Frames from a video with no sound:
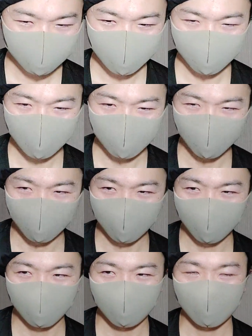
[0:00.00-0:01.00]
まあ、目の
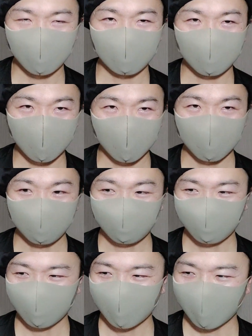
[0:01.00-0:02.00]
保養にですね
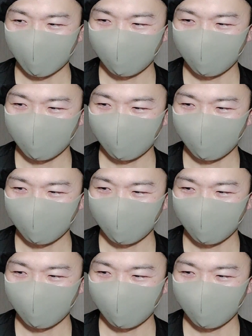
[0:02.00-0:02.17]
あ